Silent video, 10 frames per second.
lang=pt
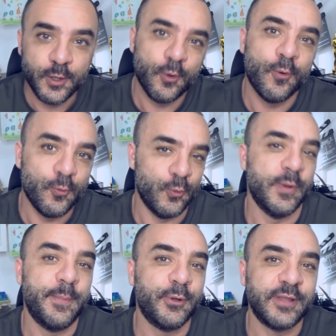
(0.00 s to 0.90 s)
com
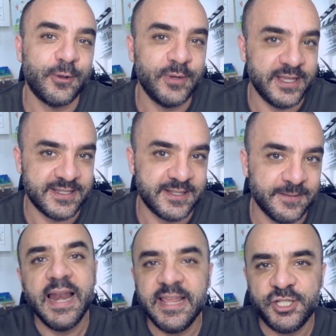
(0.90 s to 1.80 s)
uma protagonista.
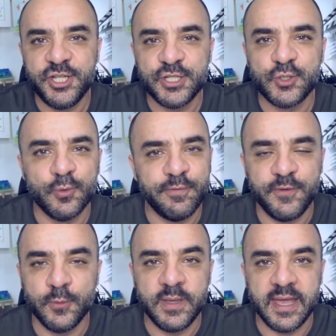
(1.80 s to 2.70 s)
Além disso, o
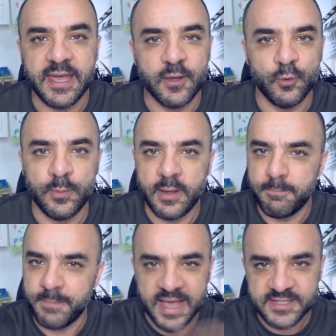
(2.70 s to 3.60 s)
filme é uma
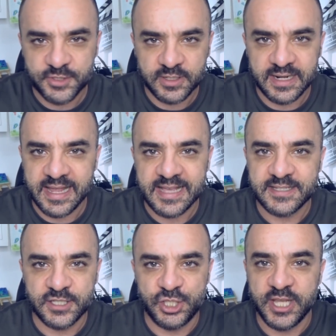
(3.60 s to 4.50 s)

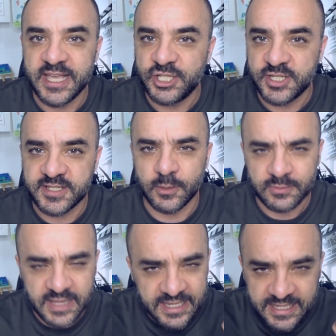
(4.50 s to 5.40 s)
masterclass de edição.
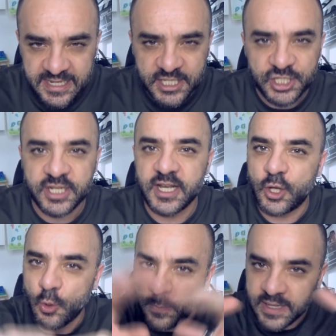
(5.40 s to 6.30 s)
Tem crítica
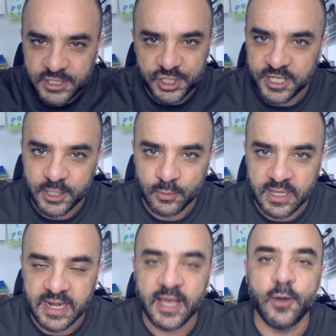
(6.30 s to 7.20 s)
completinha no
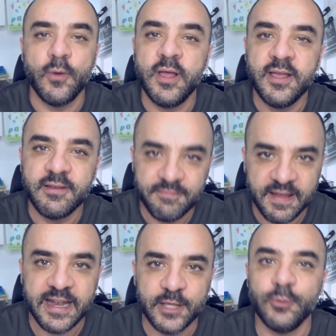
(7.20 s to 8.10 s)
canal,
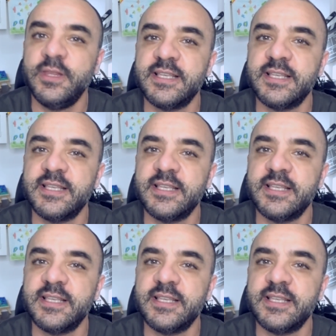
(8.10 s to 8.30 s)
vale o